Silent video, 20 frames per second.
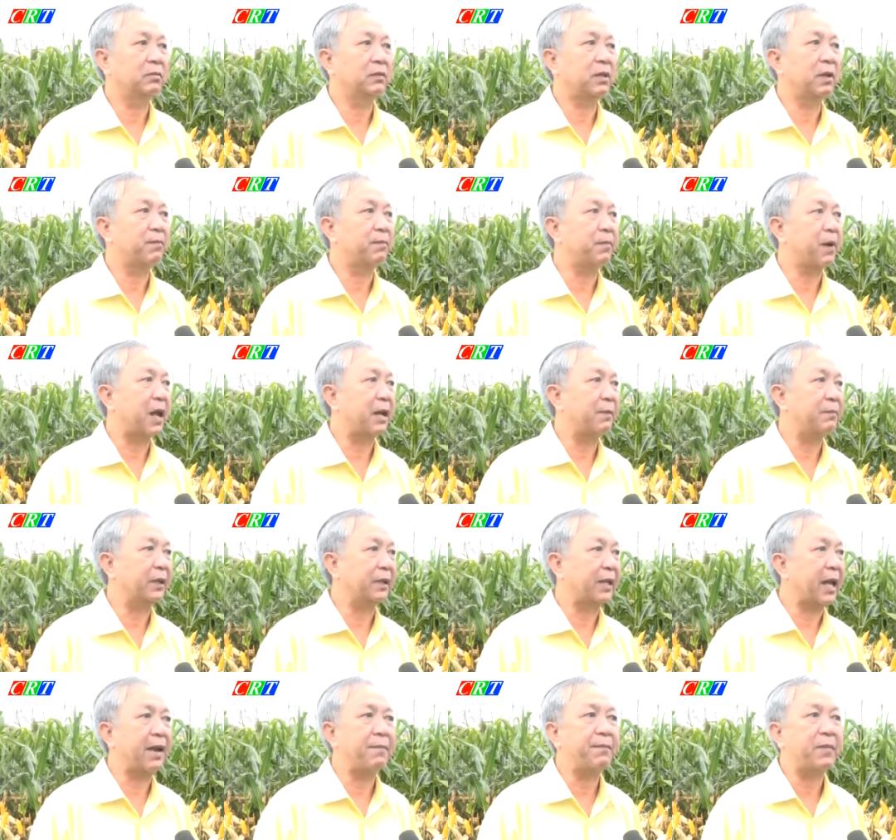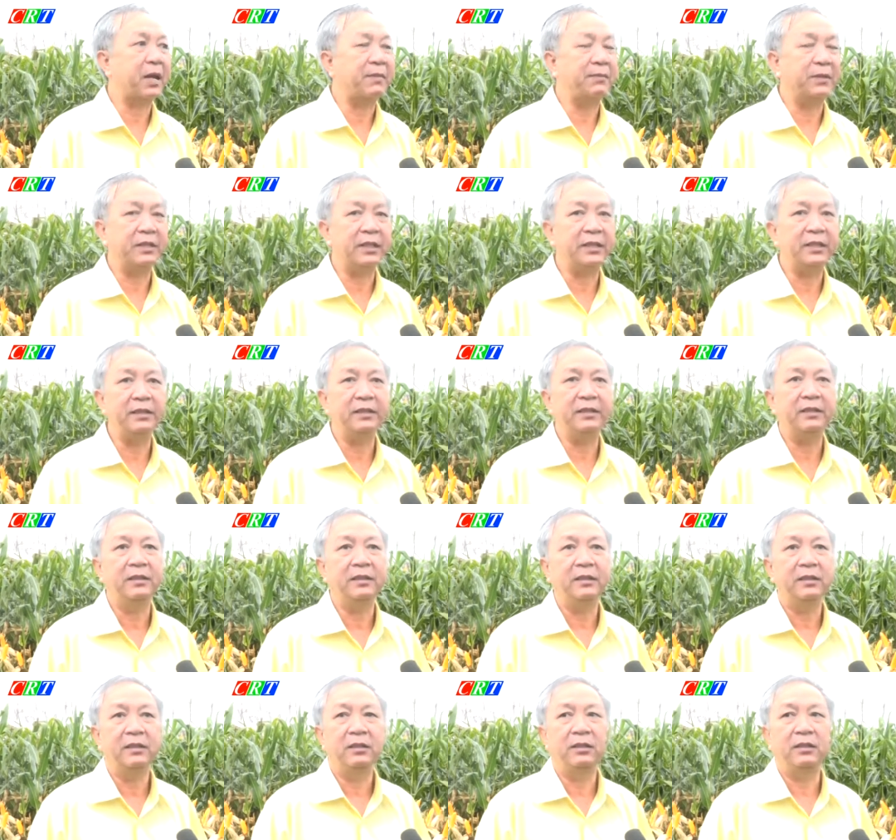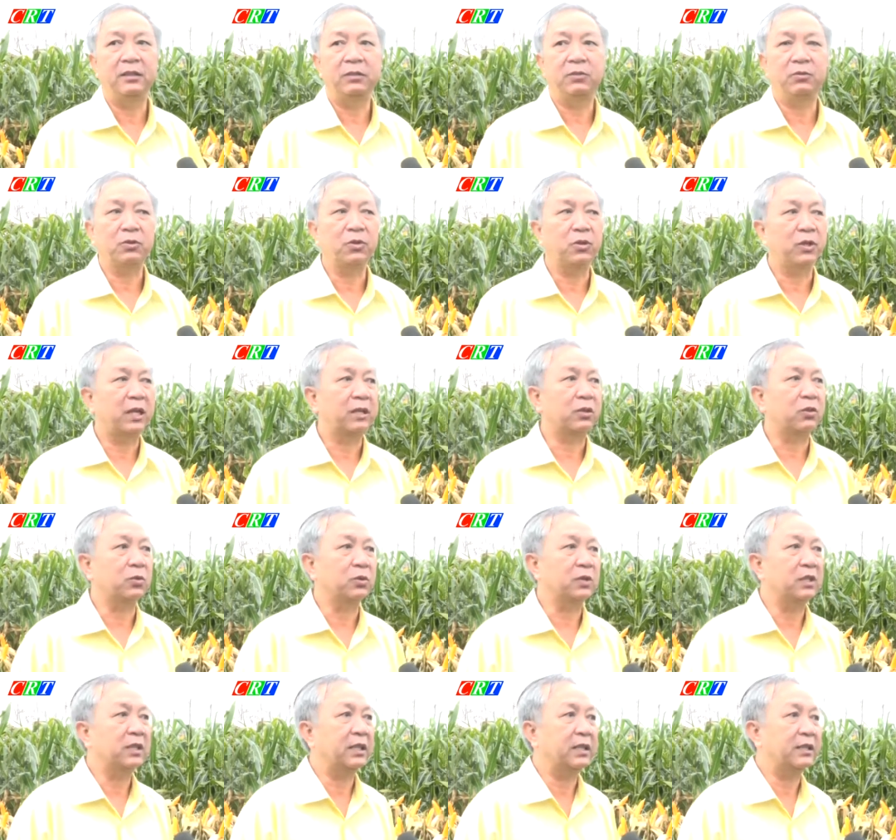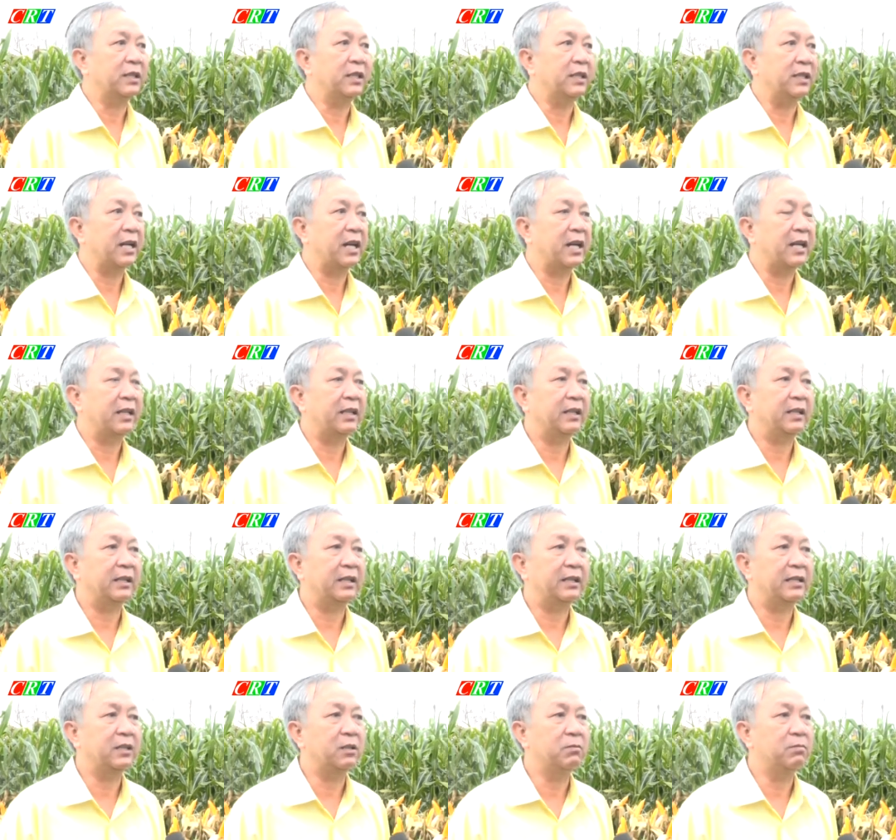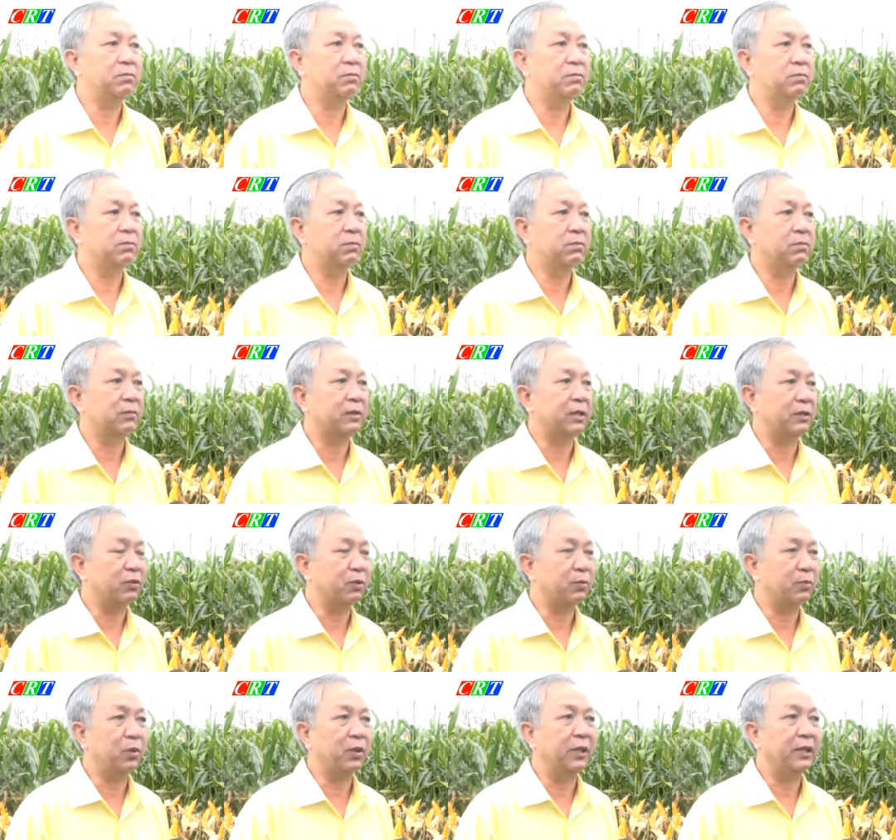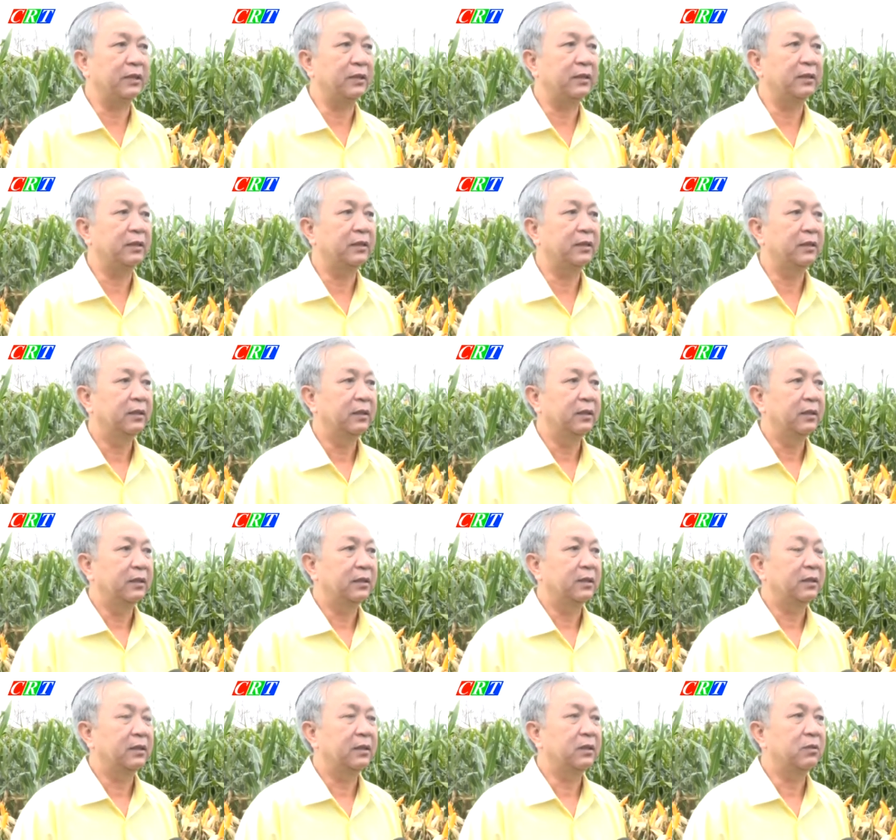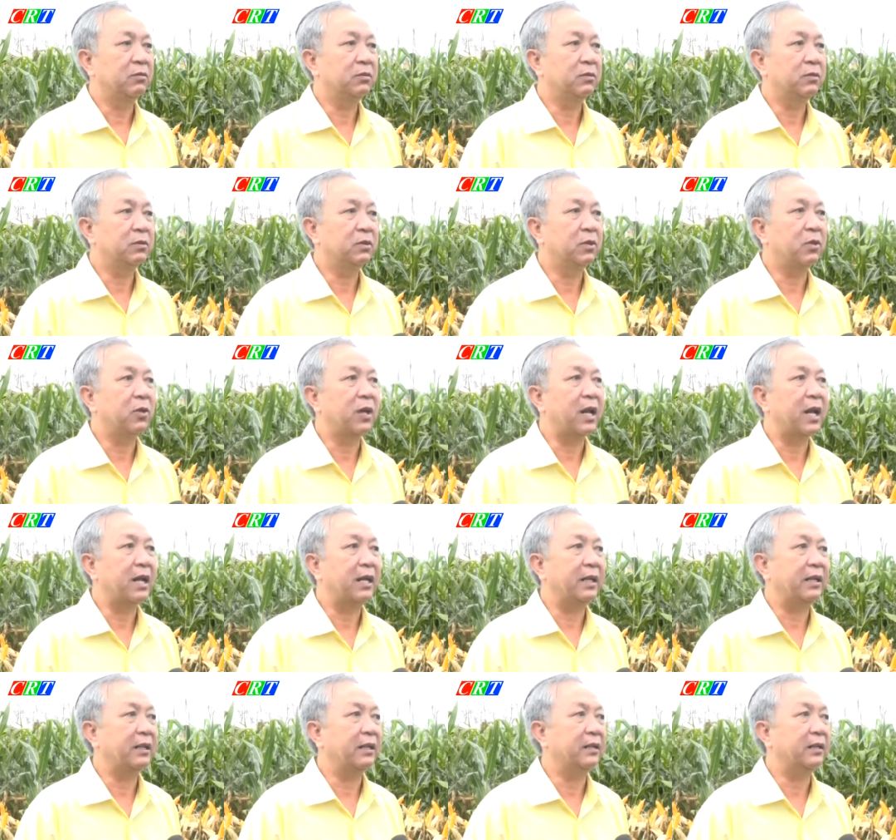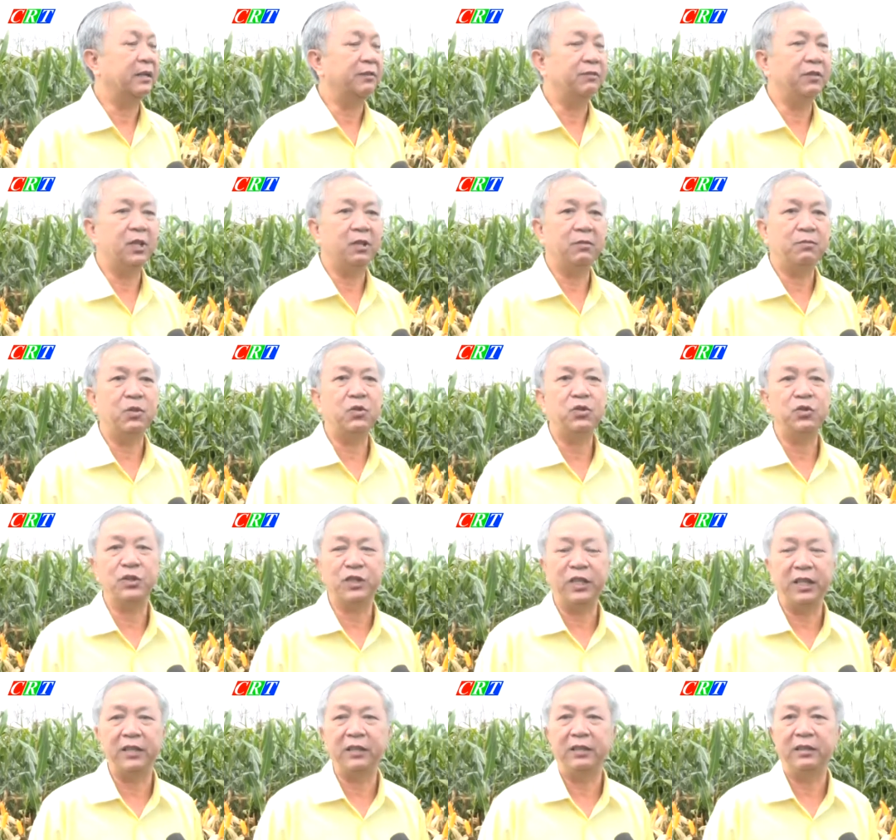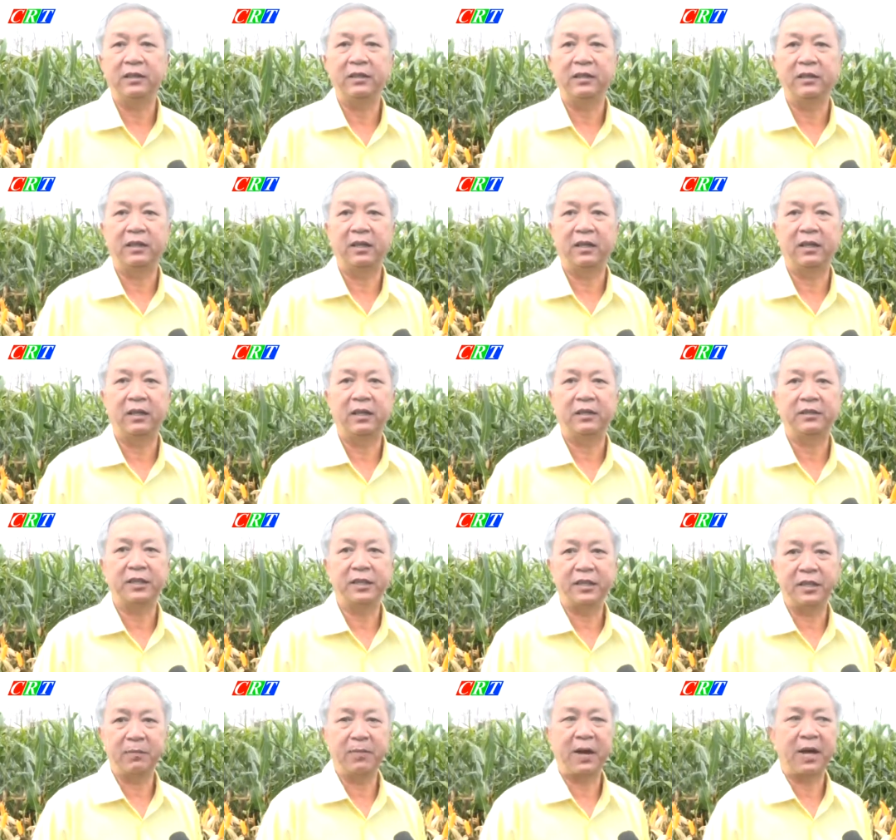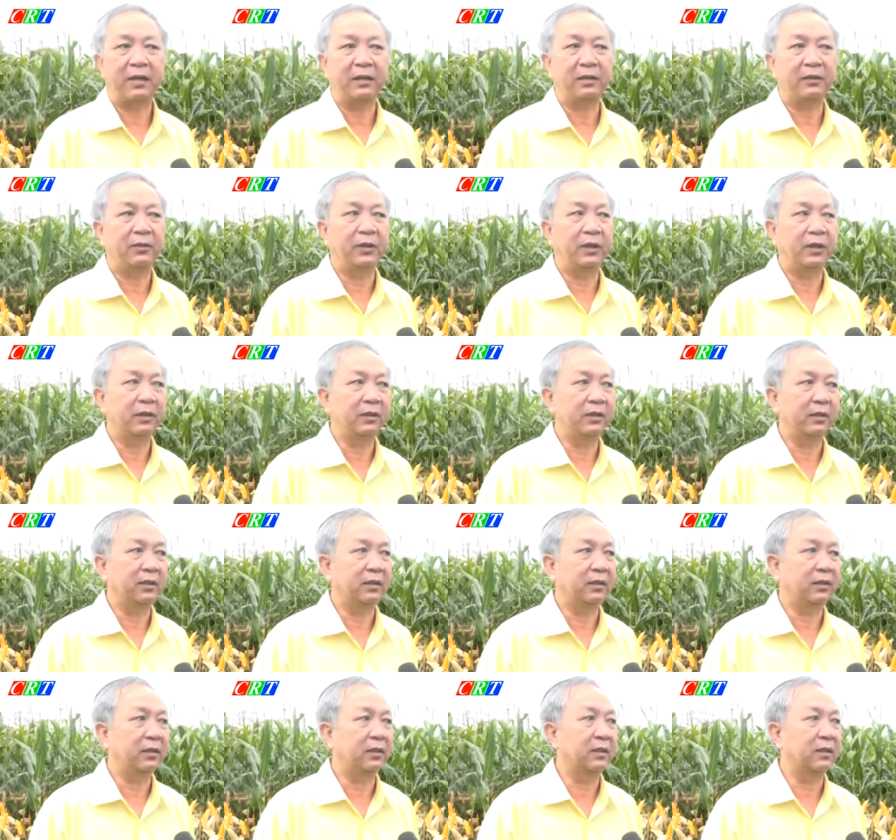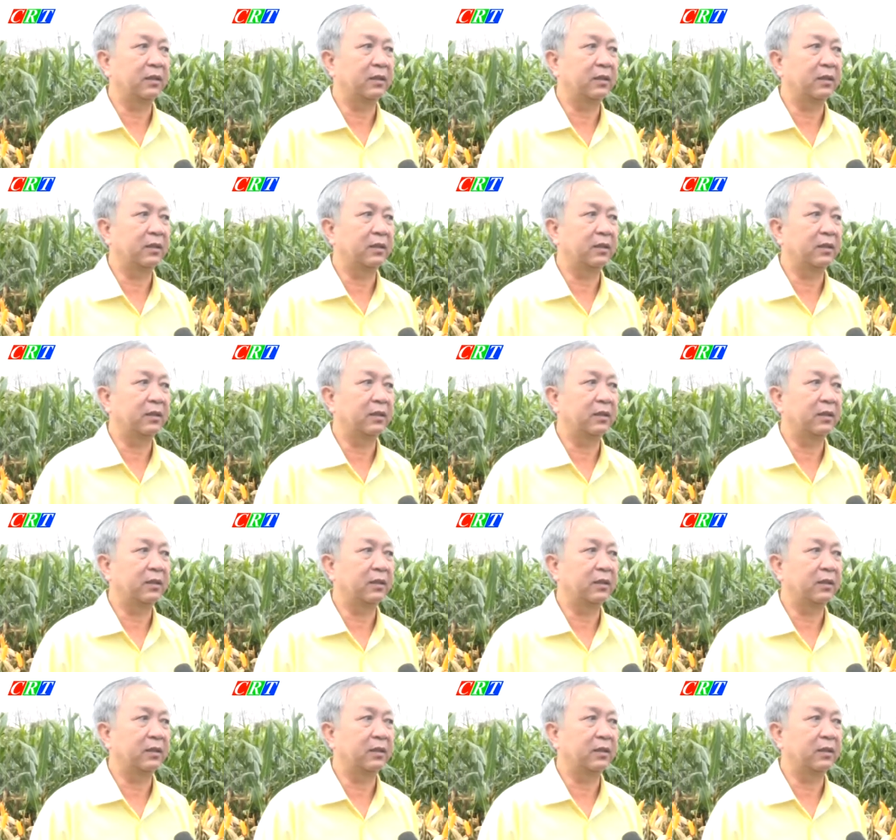năm 2018 2019 thì chúng tôi đã tổ chức cái triển khai cái giống sản xuất mô hình cái giống ngô lai thịnh vượng 4 số 9 à, trên địa bàn huyện à,